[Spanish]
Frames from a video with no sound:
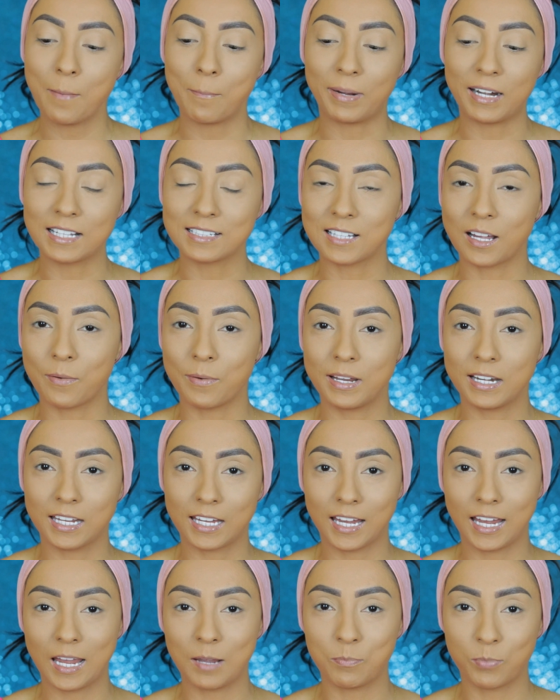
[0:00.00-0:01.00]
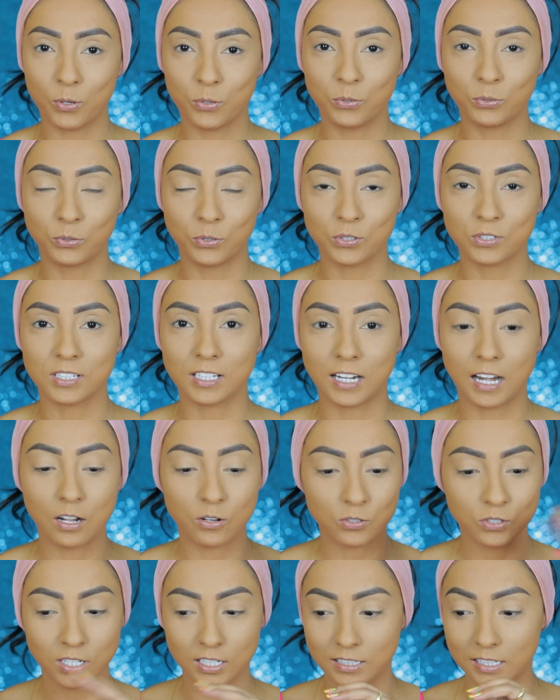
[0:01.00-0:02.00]
para saber qué productos eran
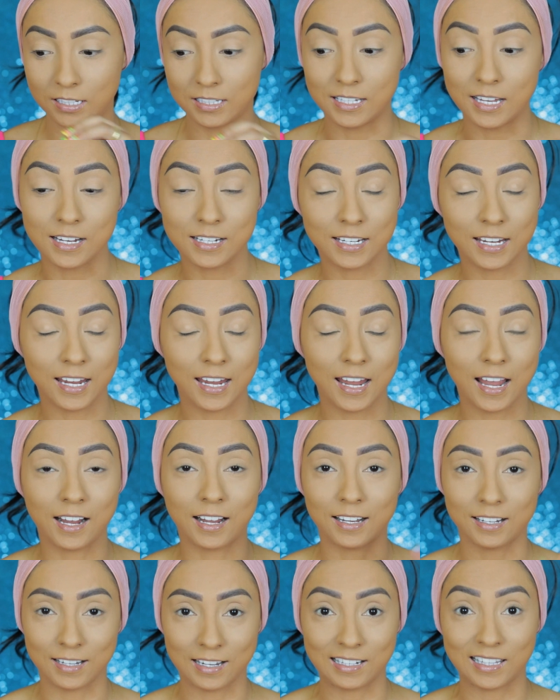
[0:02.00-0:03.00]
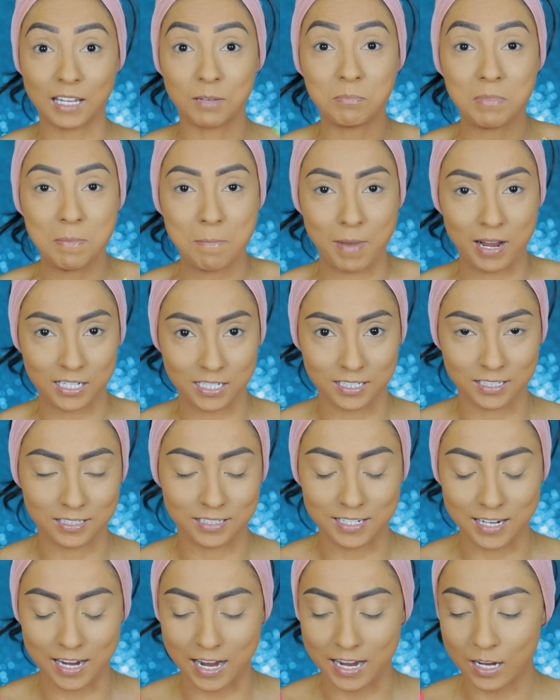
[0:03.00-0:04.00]
los que tenía que agarrar de mi
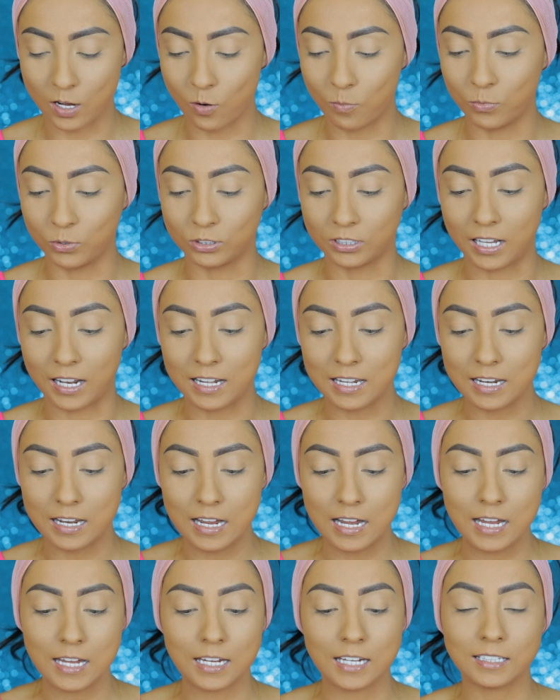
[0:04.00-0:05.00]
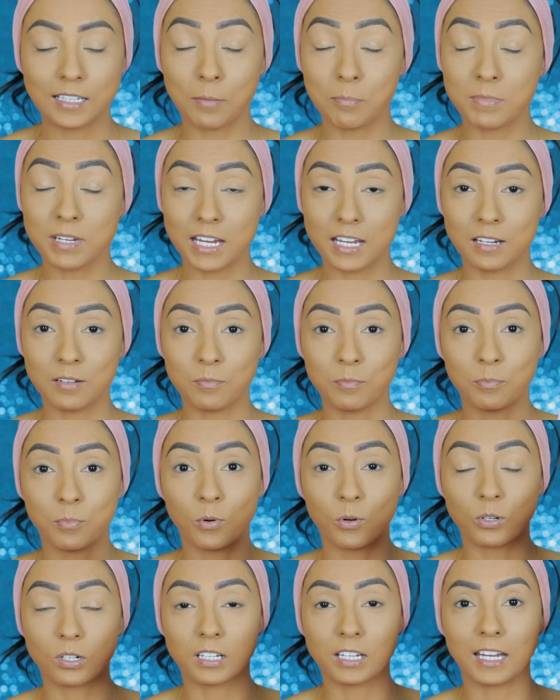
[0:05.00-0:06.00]
maquillaje como tal y también
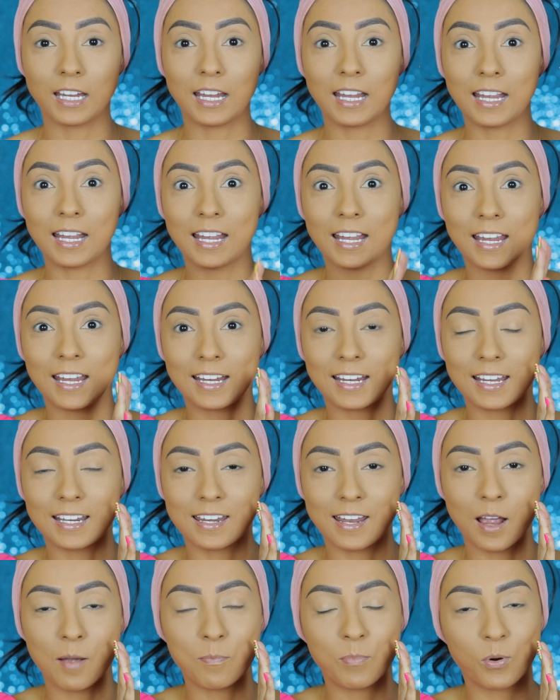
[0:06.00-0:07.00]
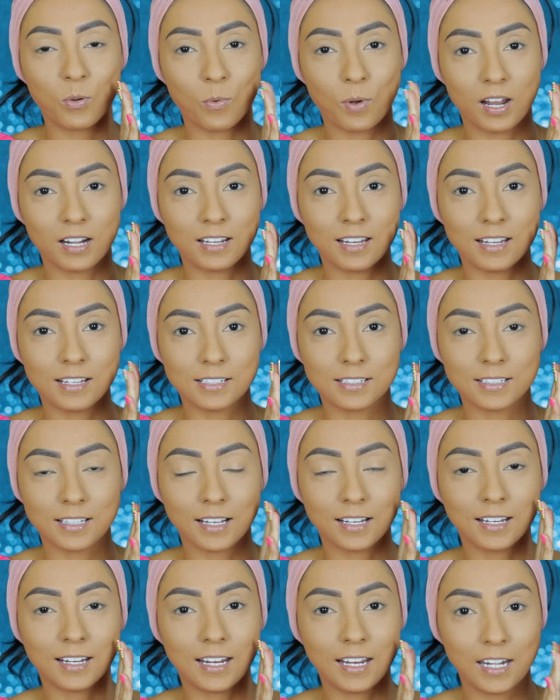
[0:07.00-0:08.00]
porque eh, quería probar
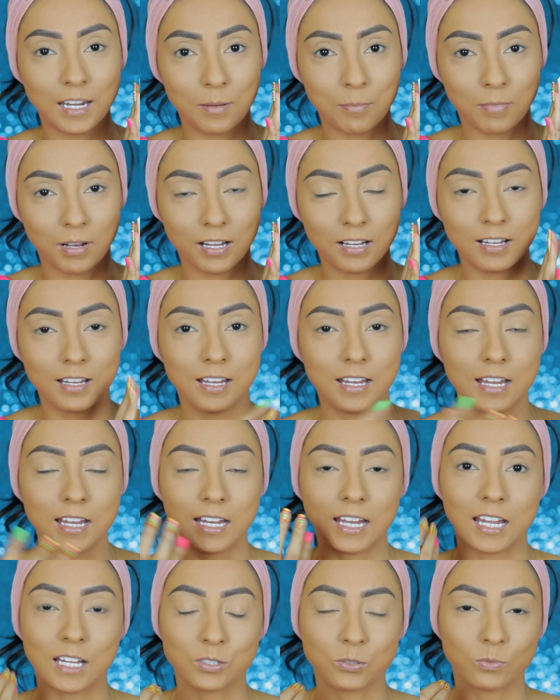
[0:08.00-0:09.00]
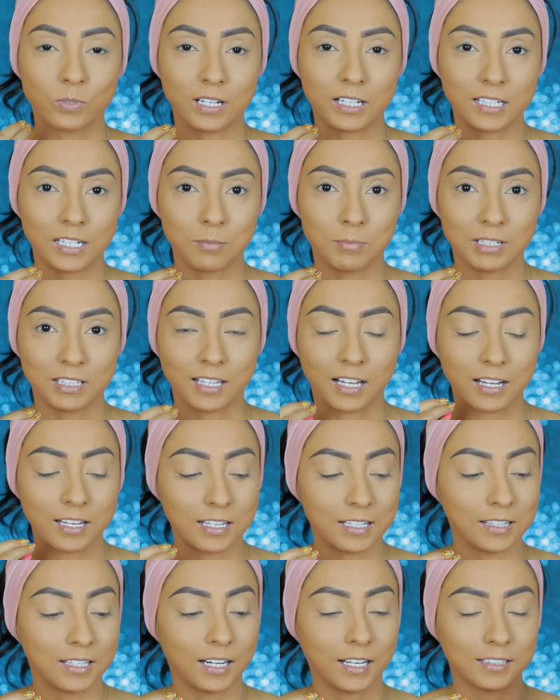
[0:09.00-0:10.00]
esta crema que es una cremita
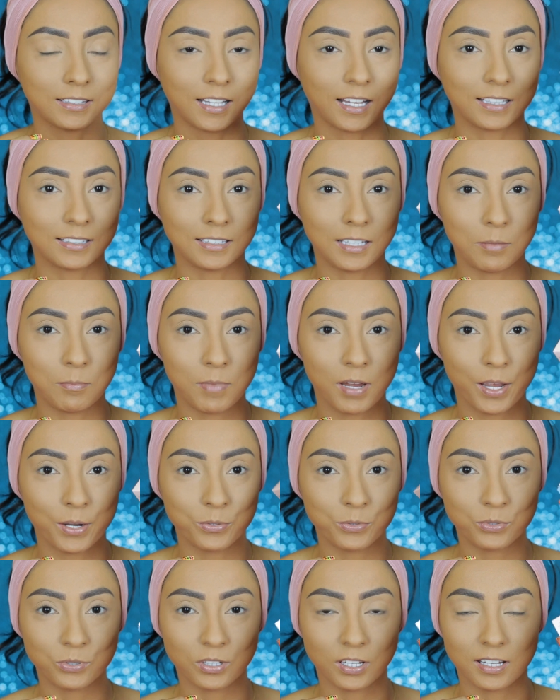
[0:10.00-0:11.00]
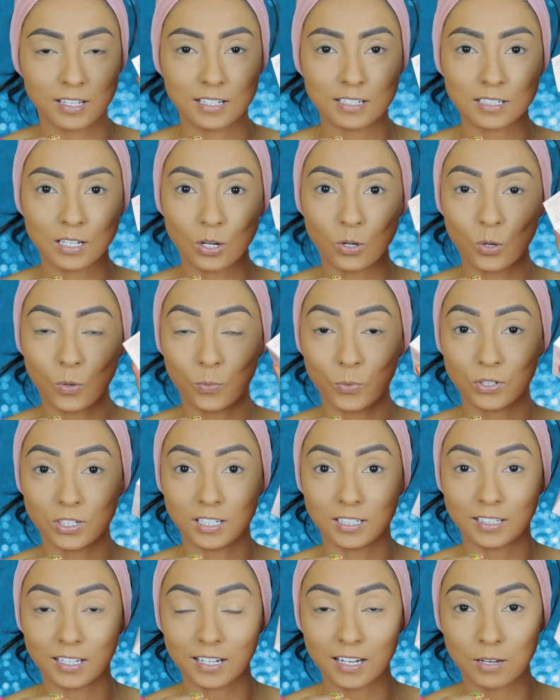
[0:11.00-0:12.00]
hidratante. Vean ustedes lo
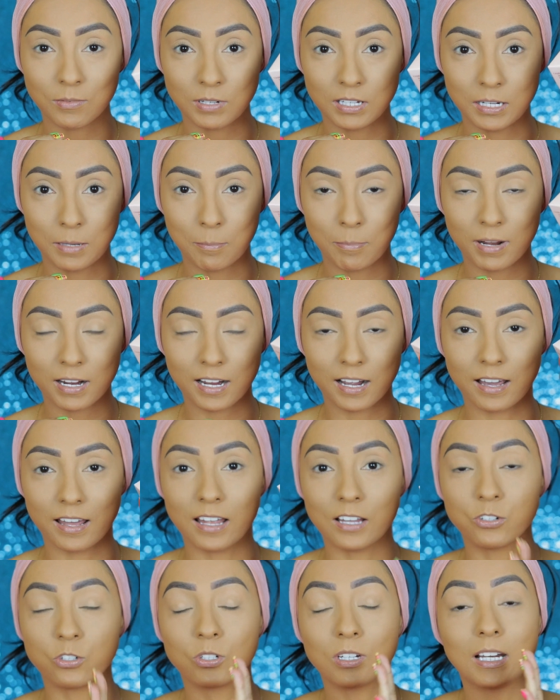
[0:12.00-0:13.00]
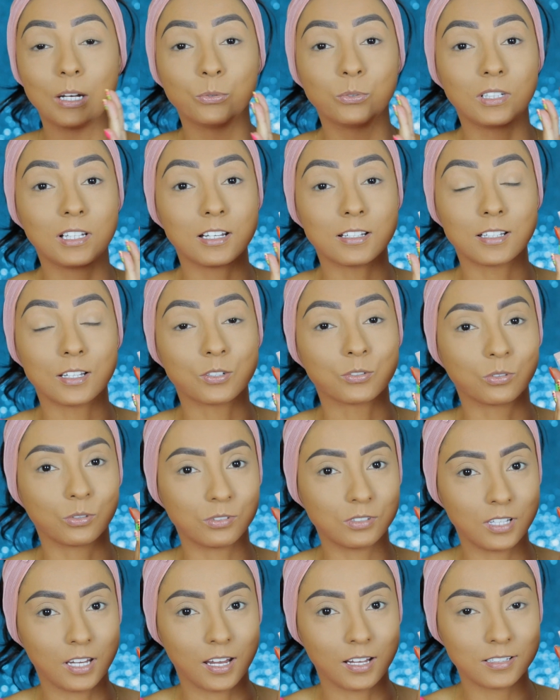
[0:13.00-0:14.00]
bonita que viene empacada. Yo ya la utilicé
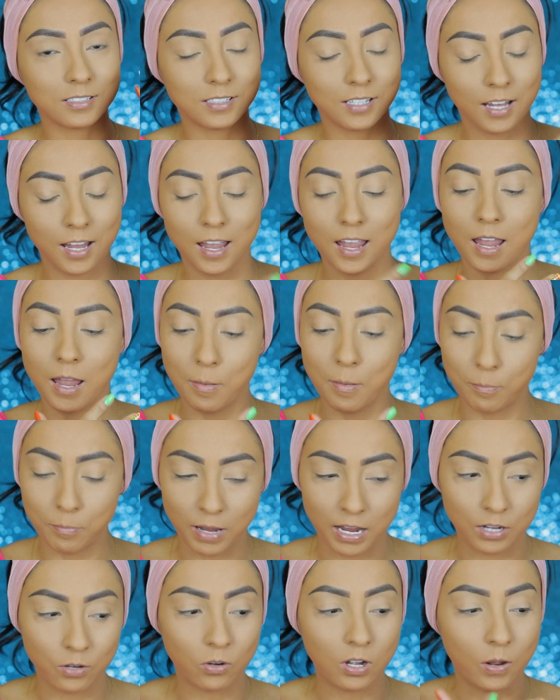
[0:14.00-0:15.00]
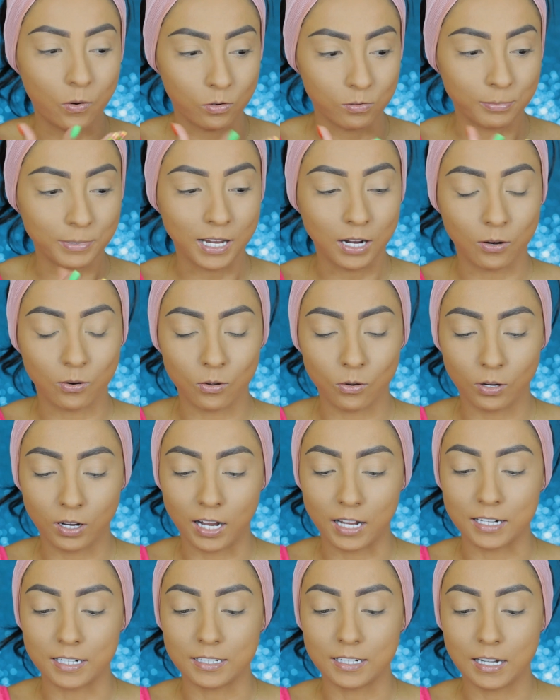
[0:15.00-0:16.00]
estos días pero la volví a
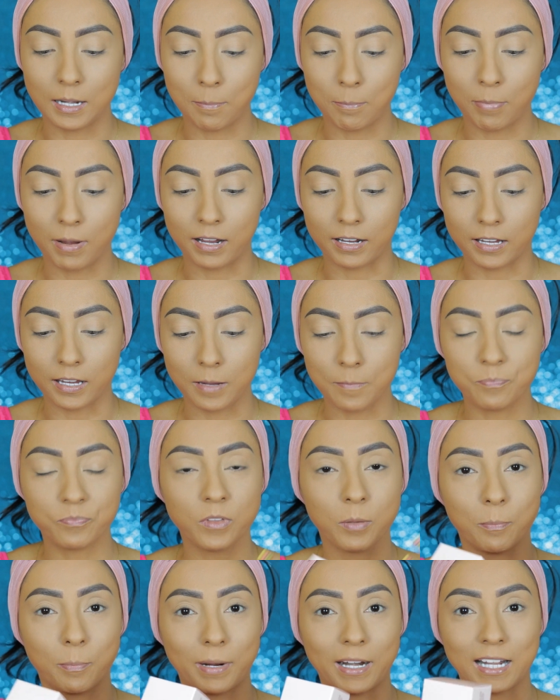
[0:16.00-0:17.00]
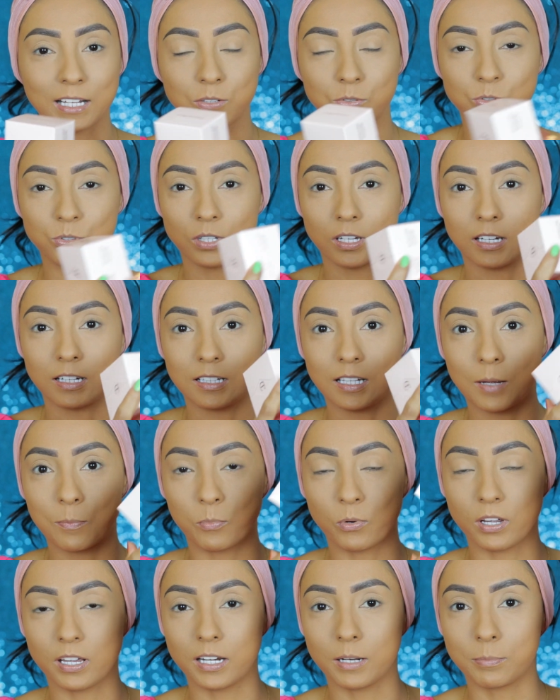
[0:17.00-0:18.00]
colocar en el empaque para que ustedes
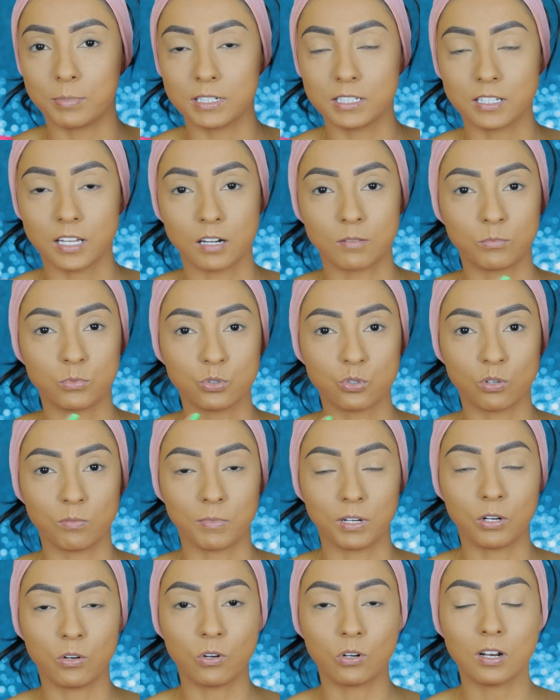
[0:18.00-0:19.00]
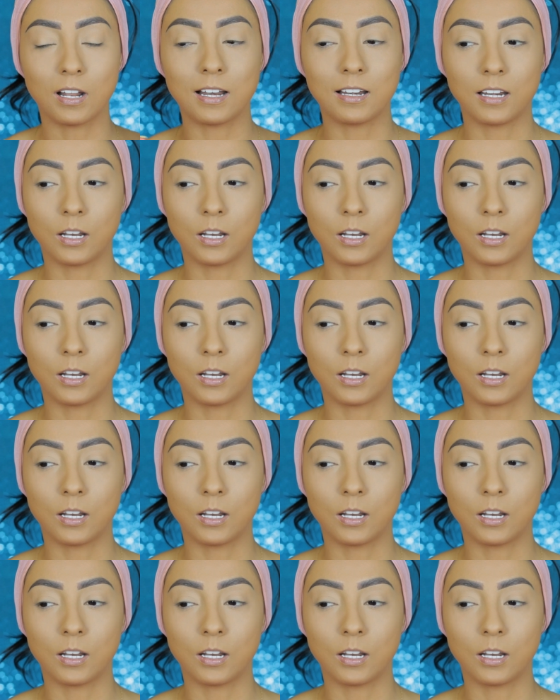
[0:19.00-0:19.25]
la puedan apreciar mucho mejor.